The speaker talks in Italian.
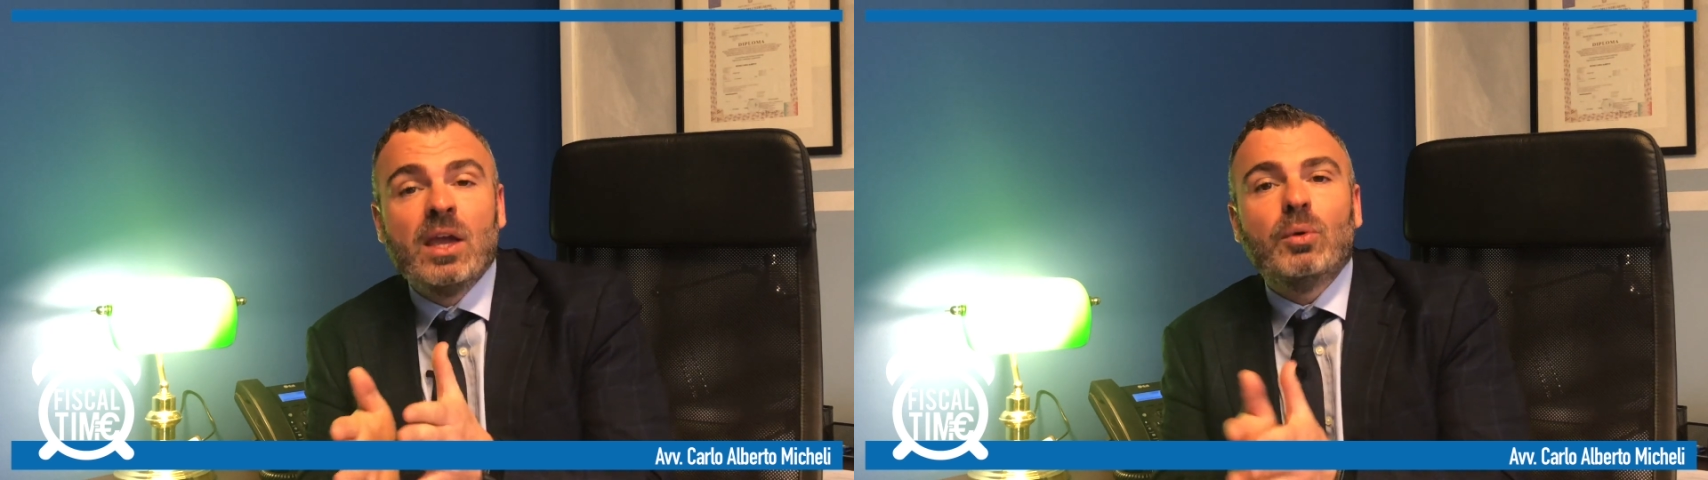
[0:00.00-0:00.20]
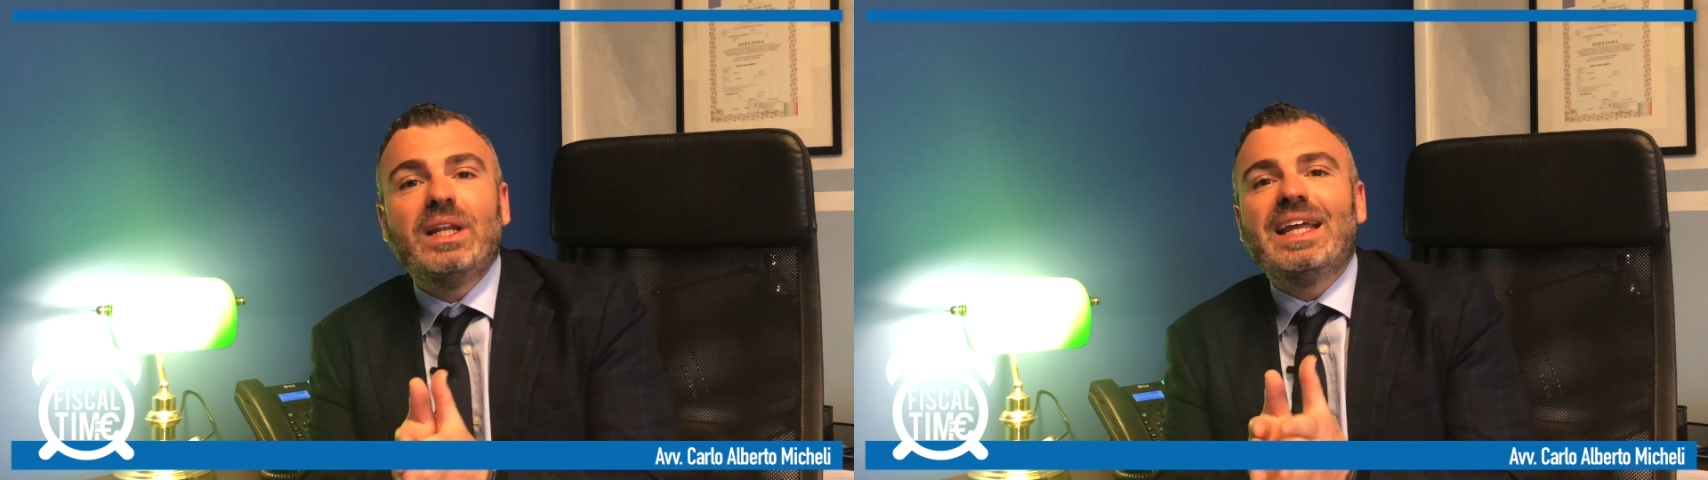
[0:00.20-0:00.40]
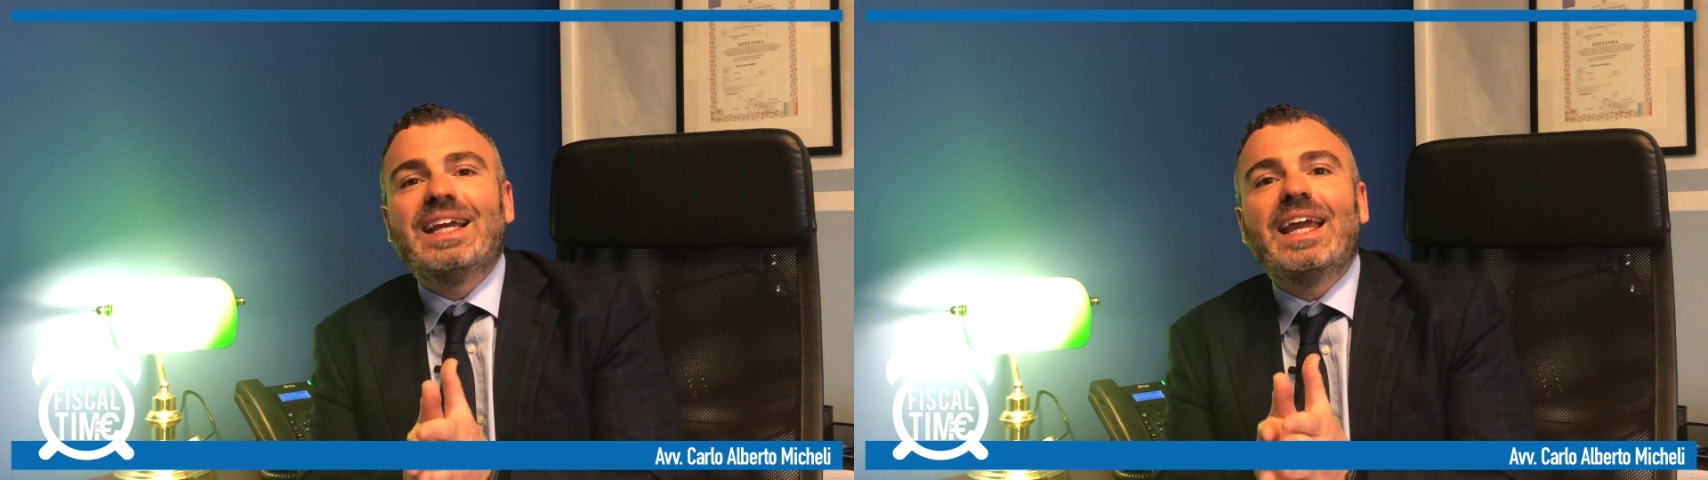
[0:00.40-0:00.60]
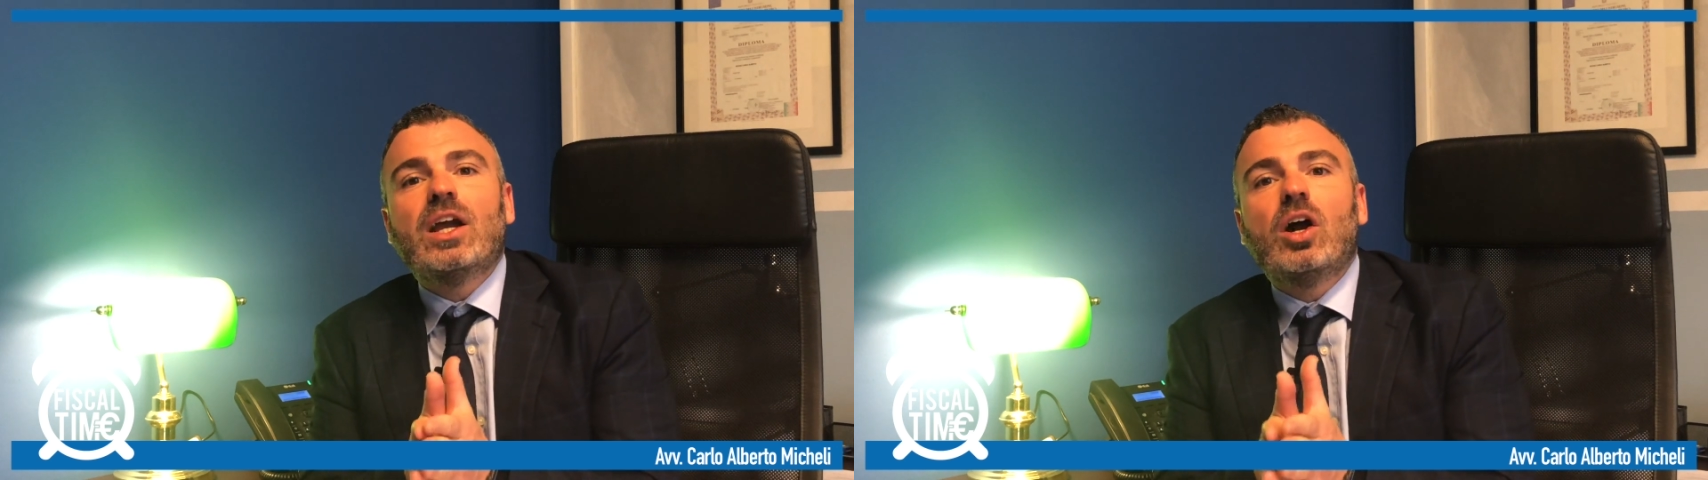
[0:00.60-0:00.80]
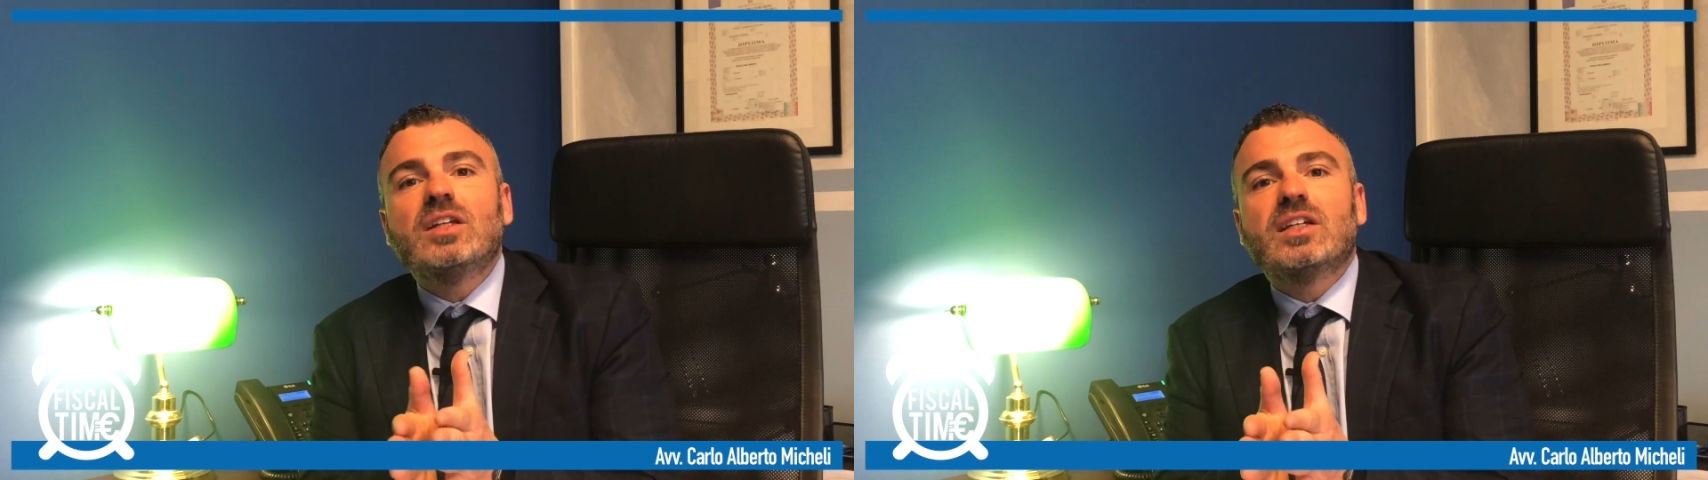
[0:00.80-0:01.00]
Quindi
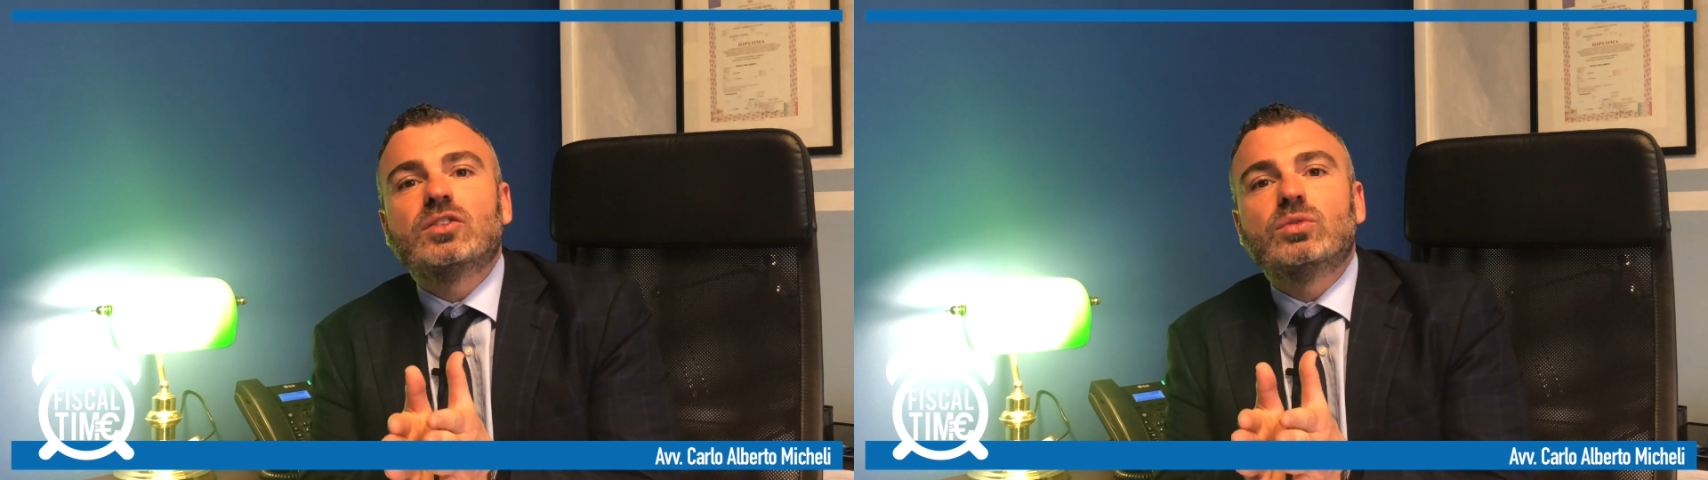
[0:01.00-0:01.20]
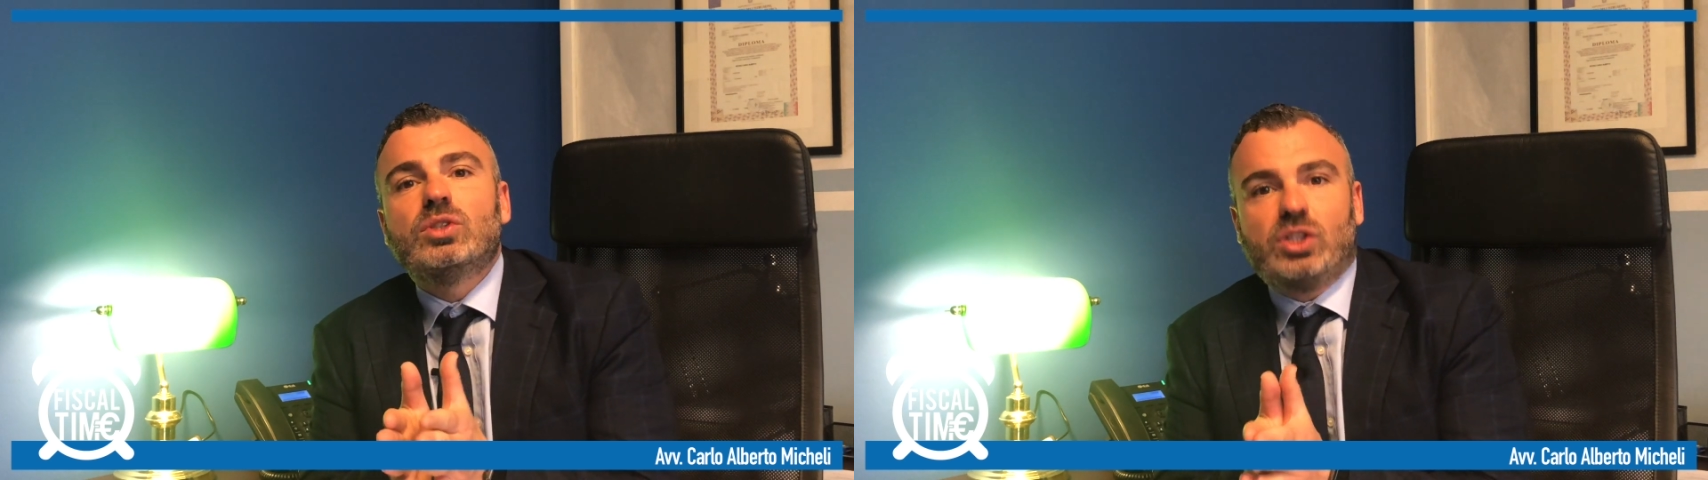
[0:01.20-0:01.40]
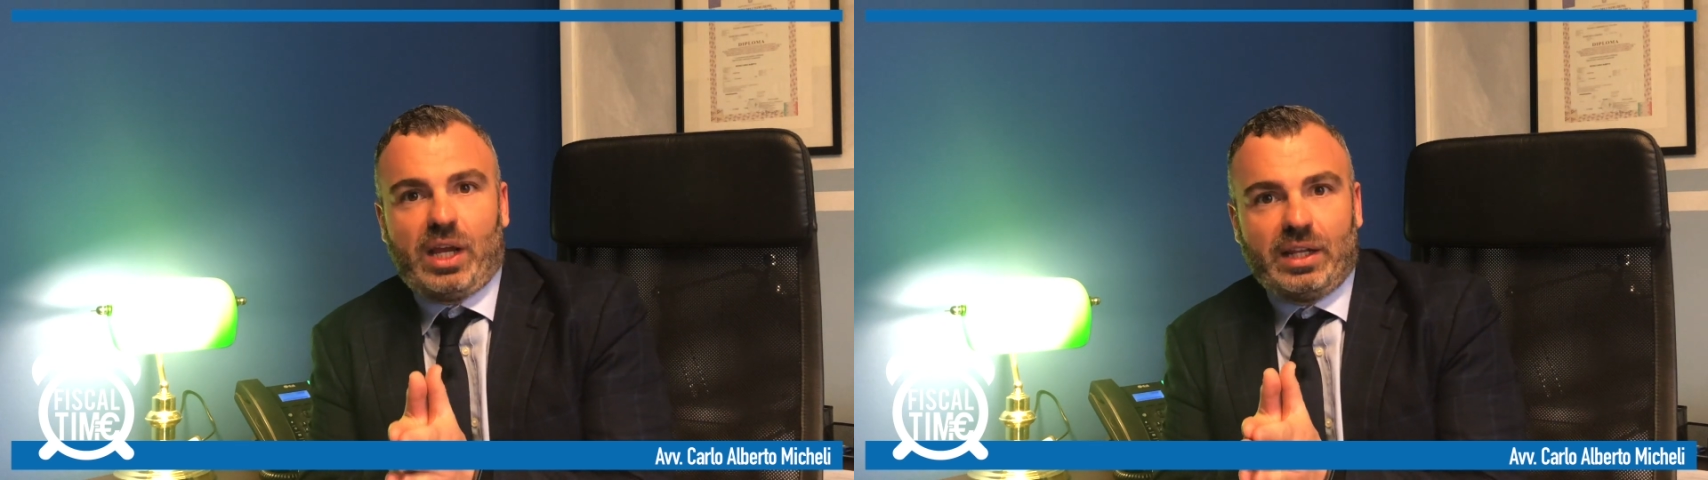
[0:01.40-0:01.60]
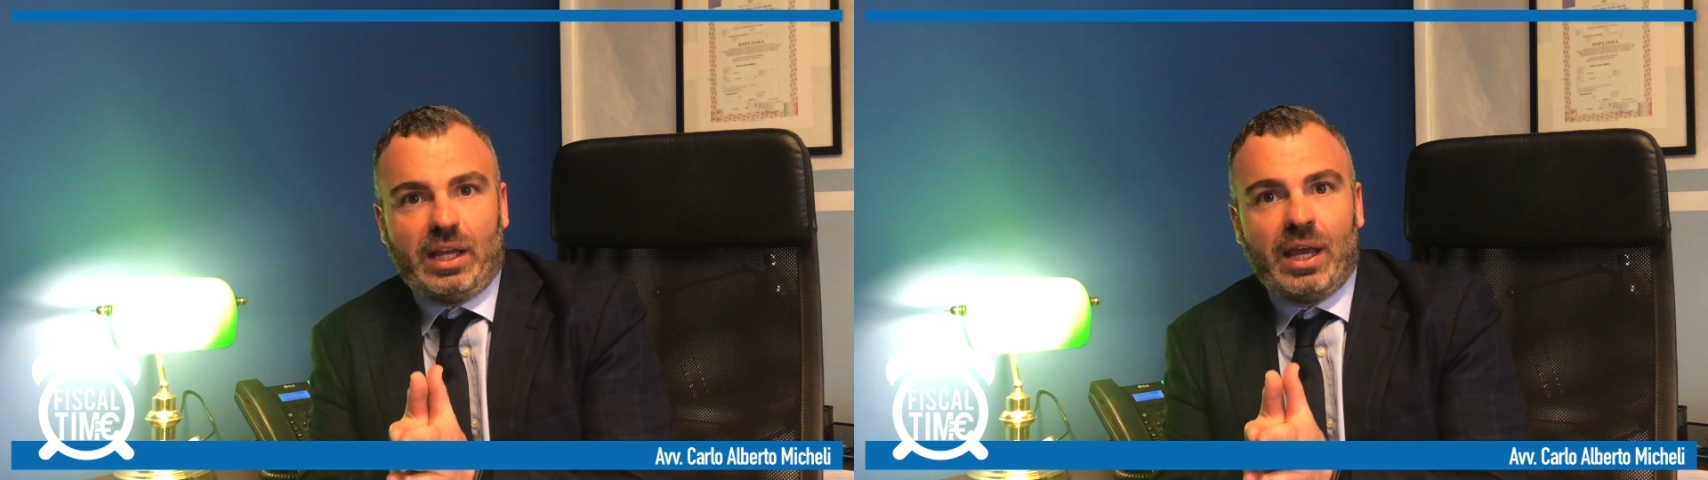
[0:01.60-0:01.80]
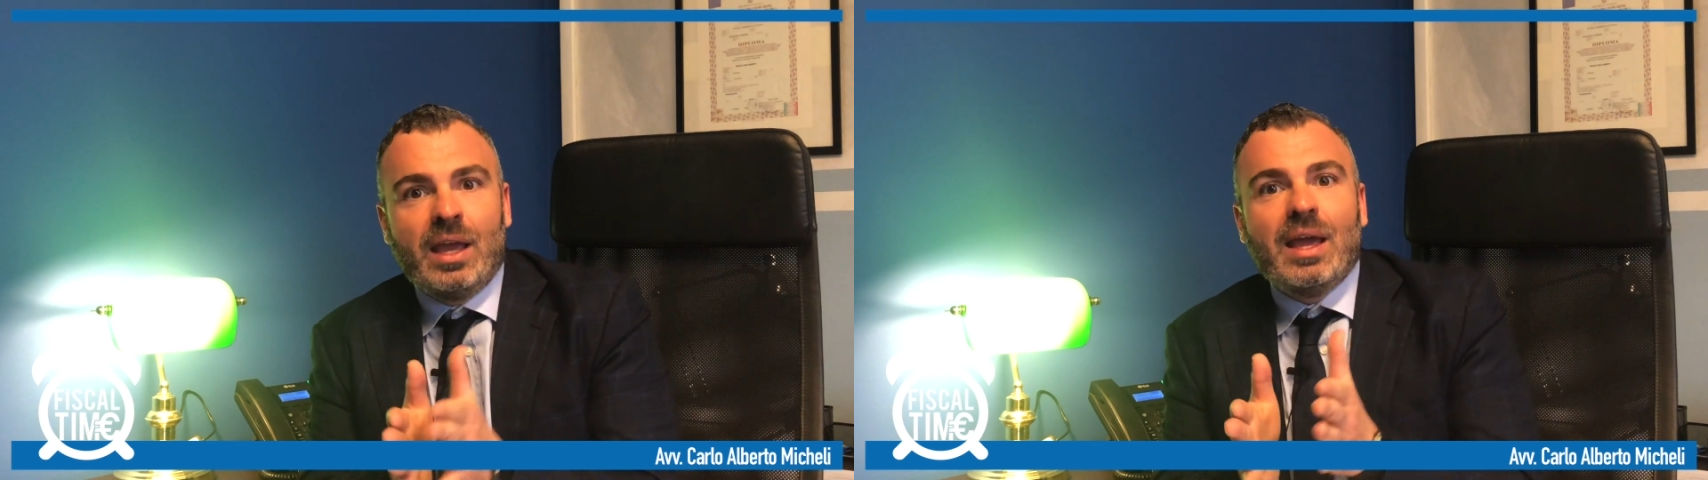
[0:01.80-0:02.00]
che cosa succede?